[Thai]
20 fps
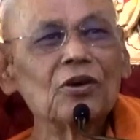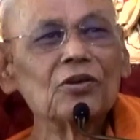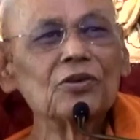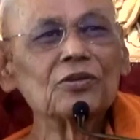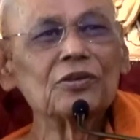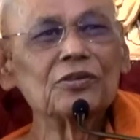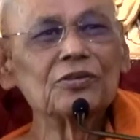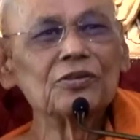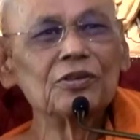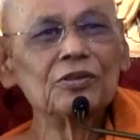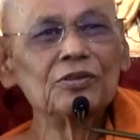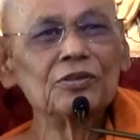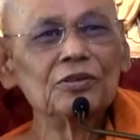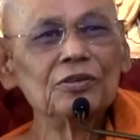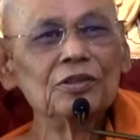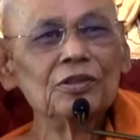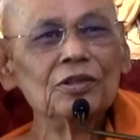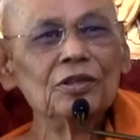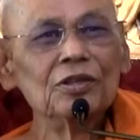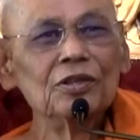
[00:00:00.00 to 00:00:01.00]
ต้อง
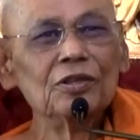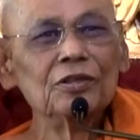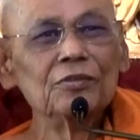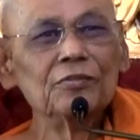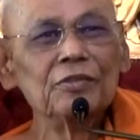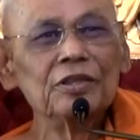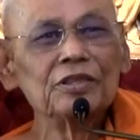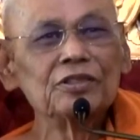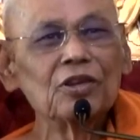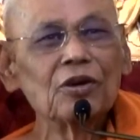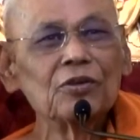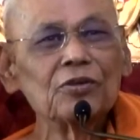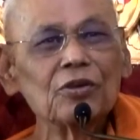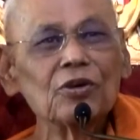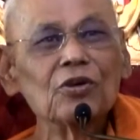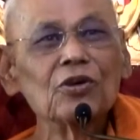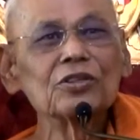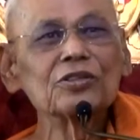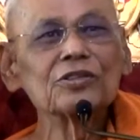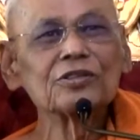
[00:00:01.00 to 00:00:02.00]
ไม่ต้อง
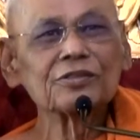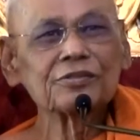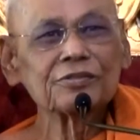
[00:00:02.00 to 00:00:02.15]
รด